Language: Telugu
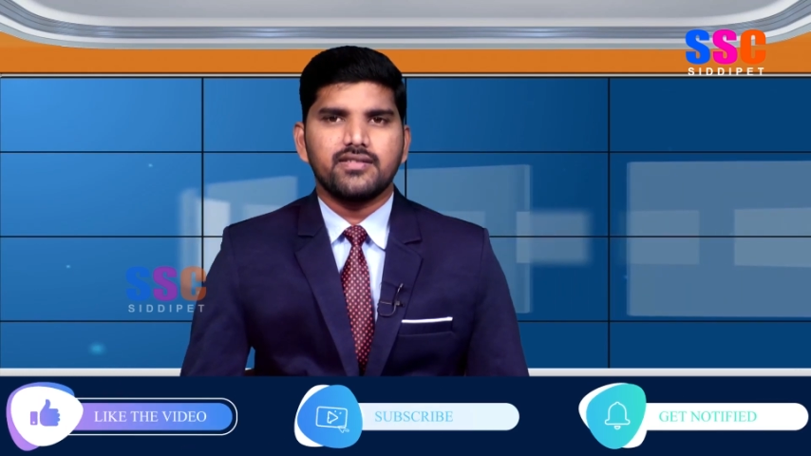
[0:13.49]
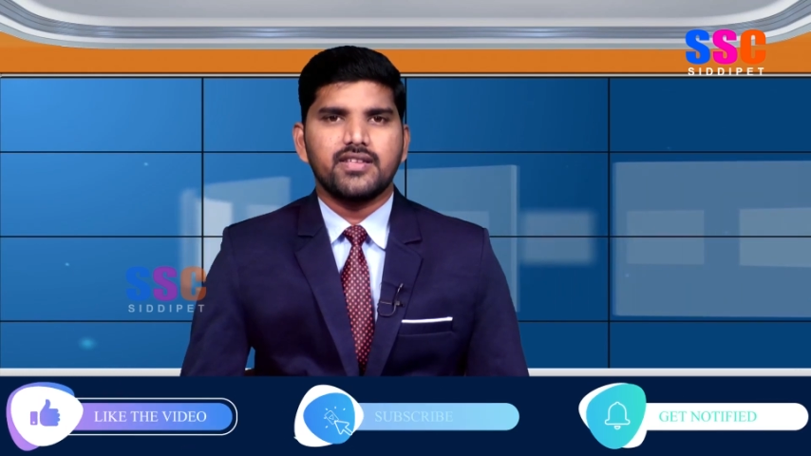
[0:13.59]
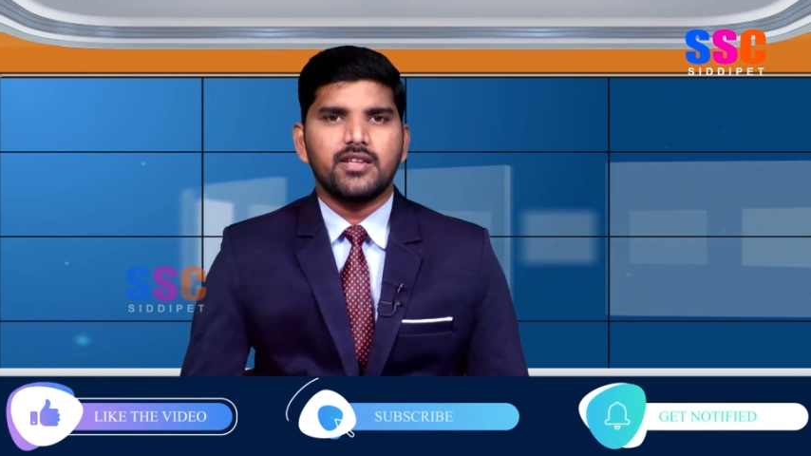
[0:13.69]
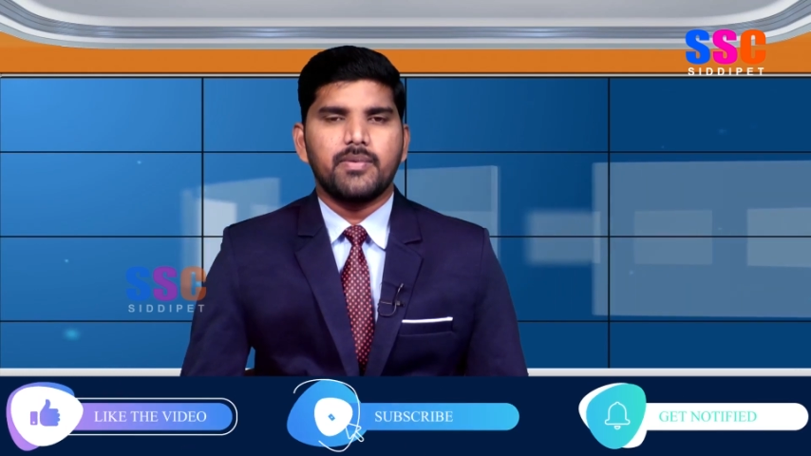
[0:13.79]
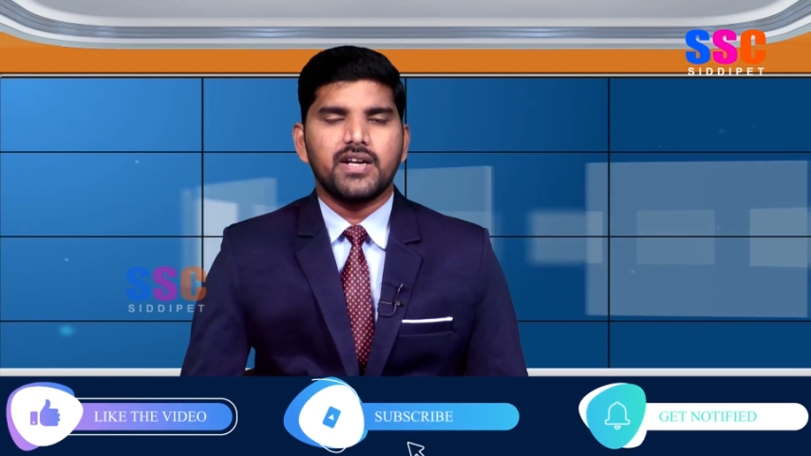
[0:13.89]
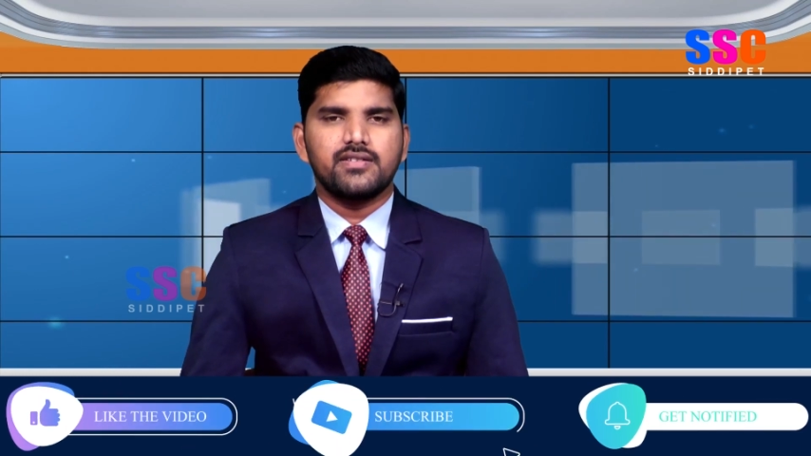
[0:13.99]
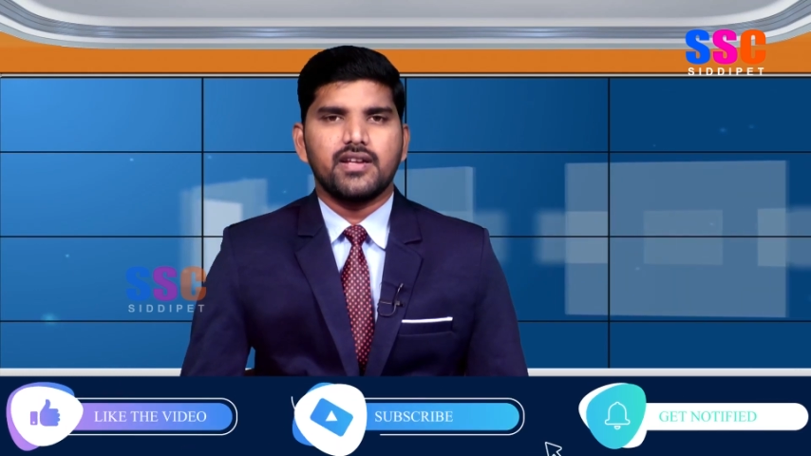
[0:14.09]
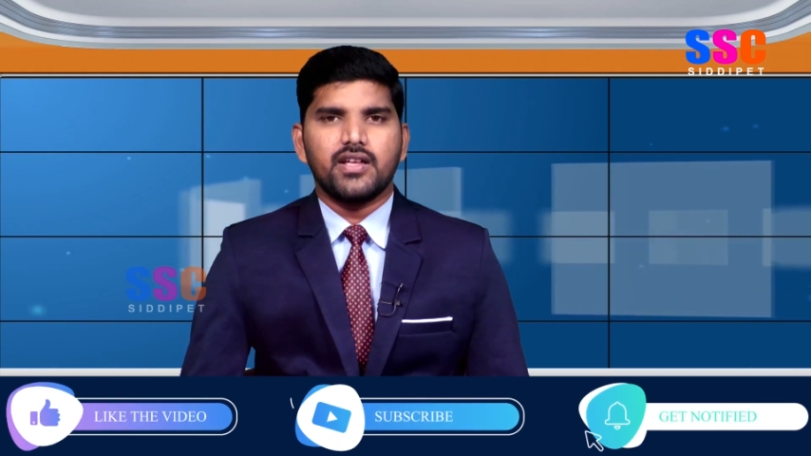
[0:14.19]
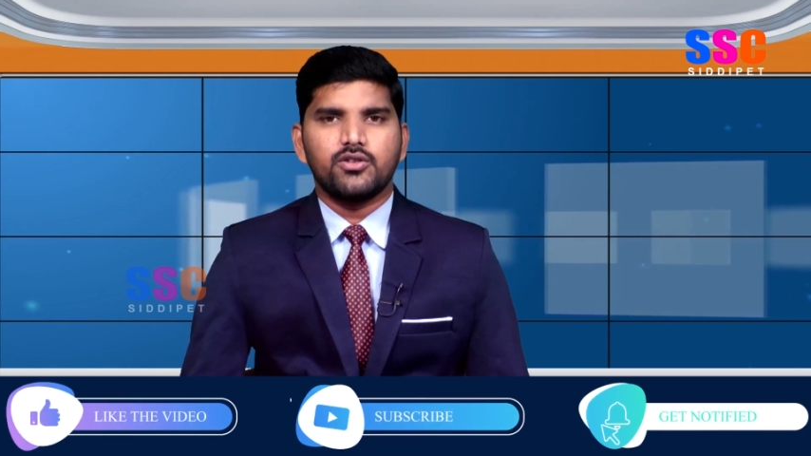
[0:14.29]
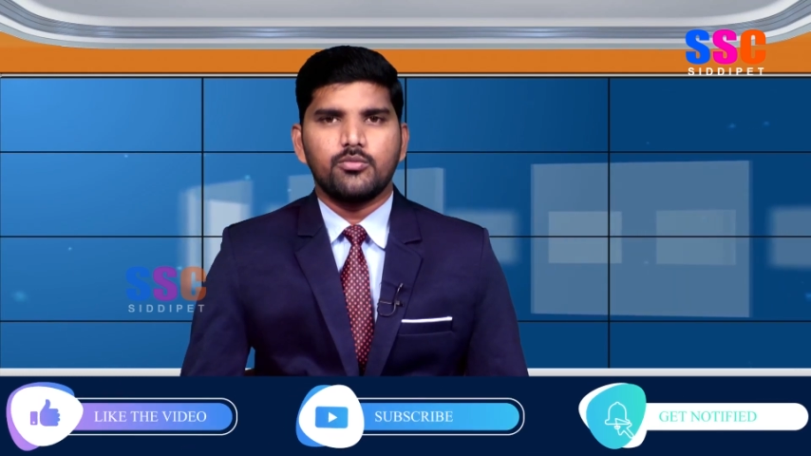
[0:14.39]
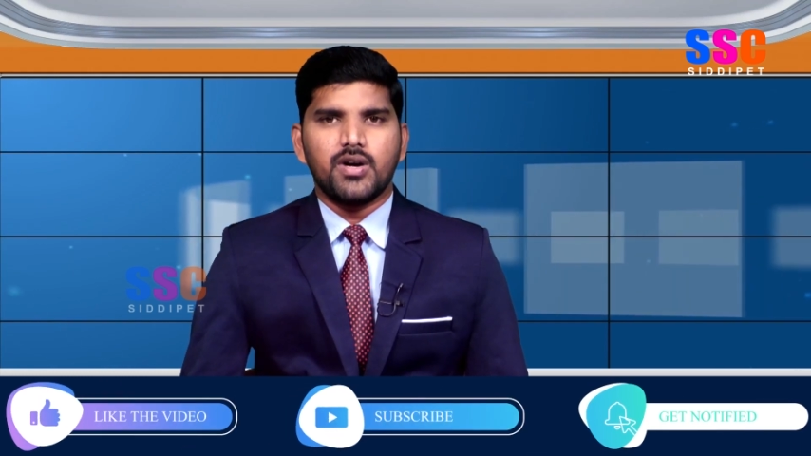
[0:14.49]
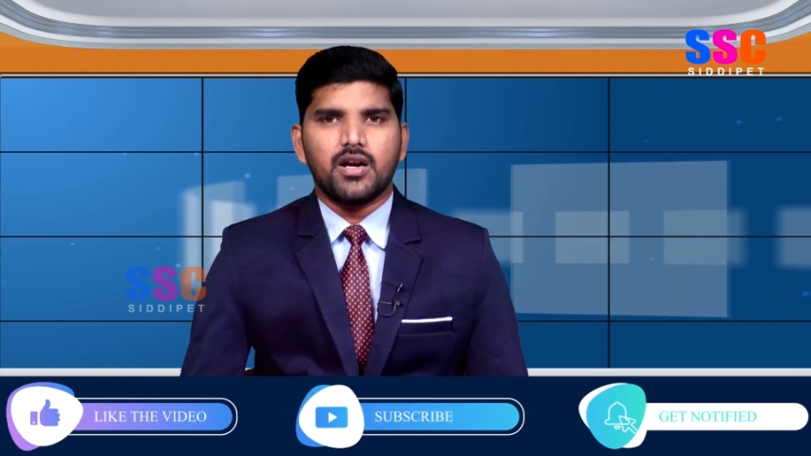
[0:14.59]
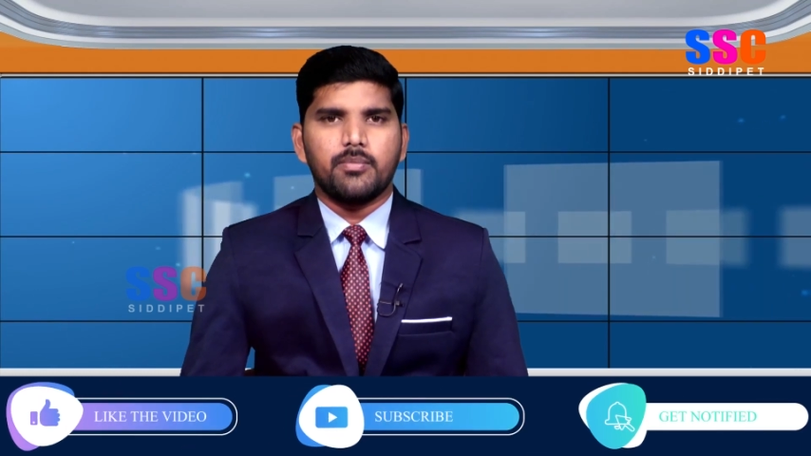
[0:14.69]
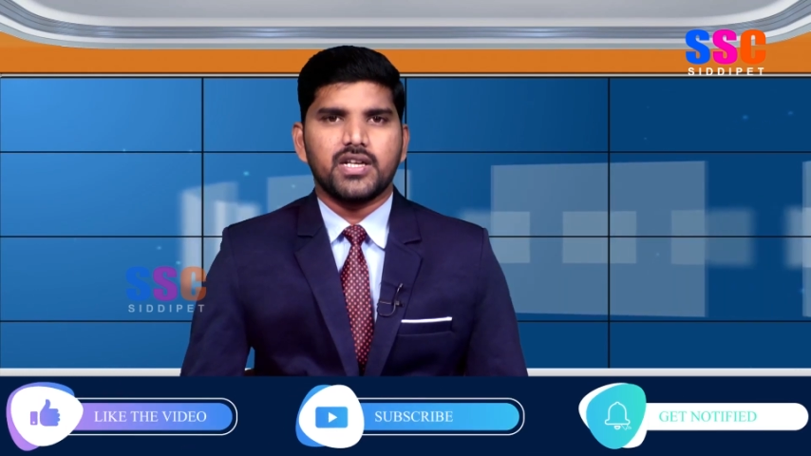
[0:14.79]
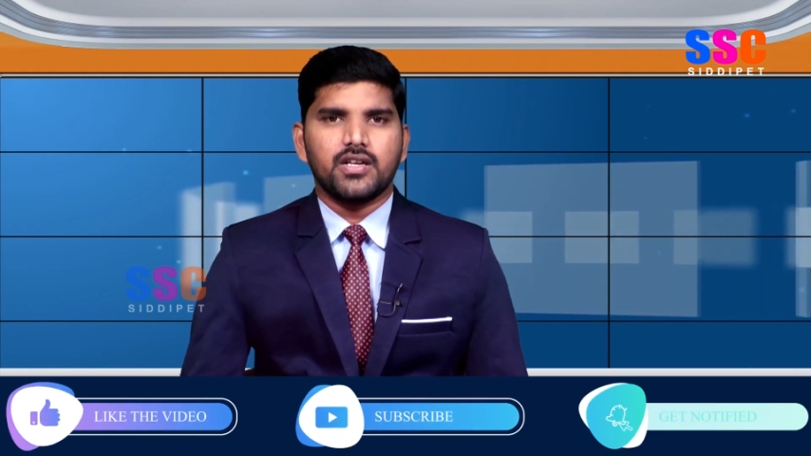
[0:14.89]
సిద్దిపేట జిల్లా
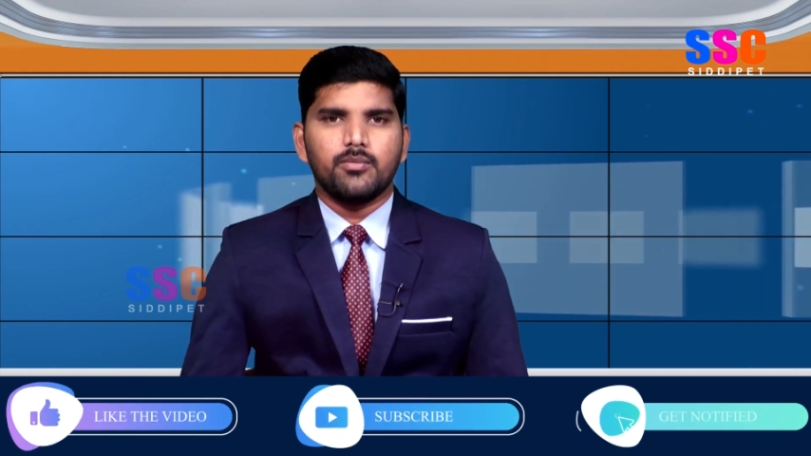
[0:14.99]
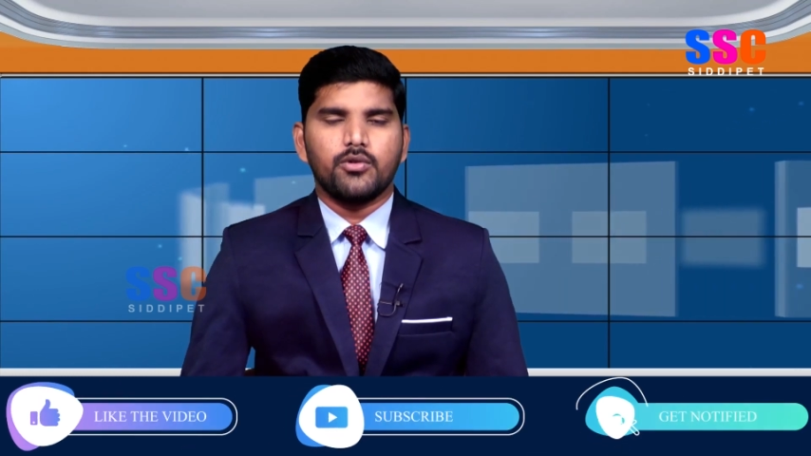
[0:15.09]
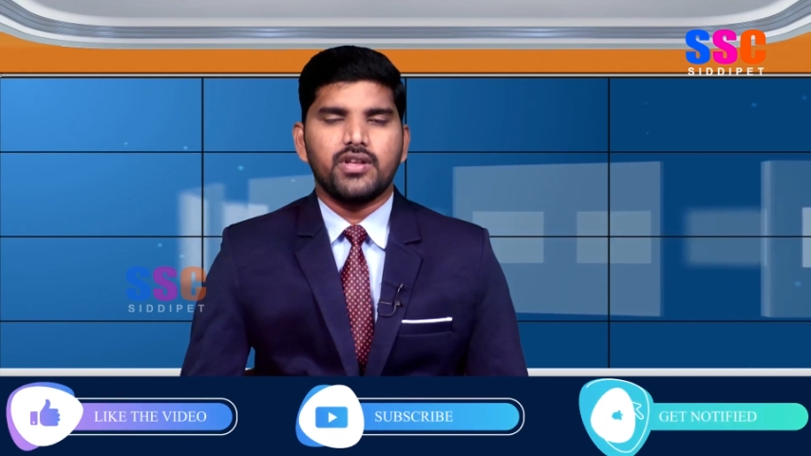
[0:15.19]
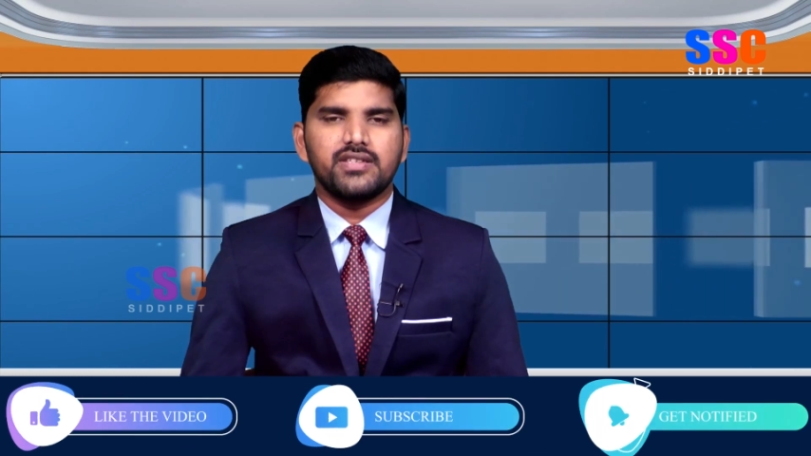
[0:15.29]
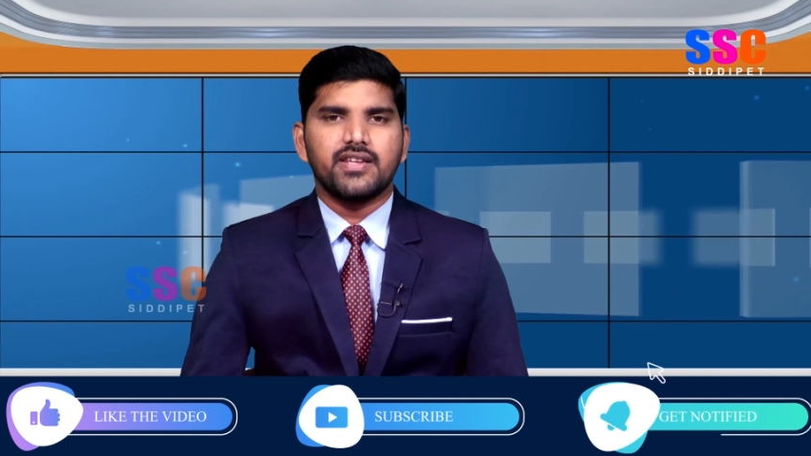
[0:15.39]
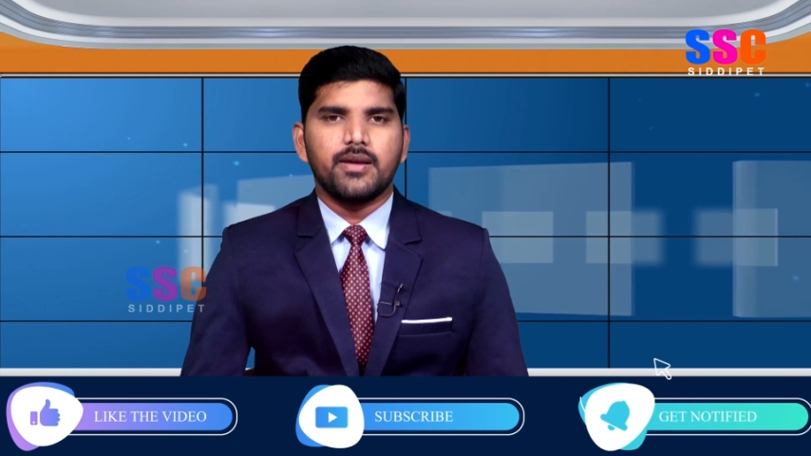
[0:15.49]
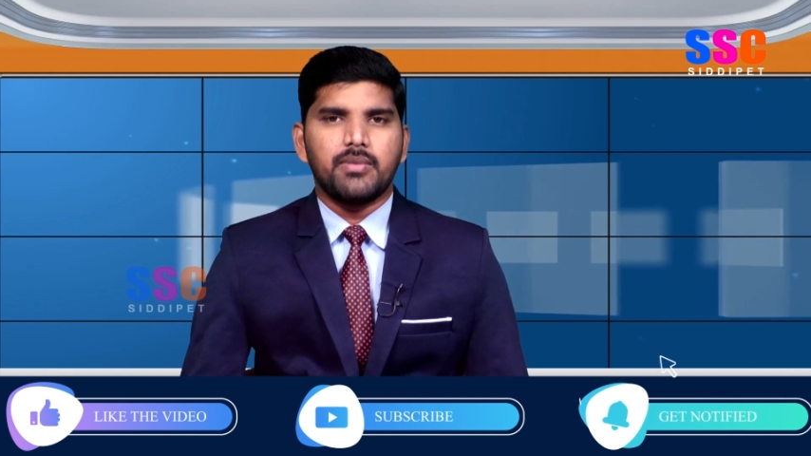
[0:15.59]
దుబాక పట్టణంలోని శ్రీ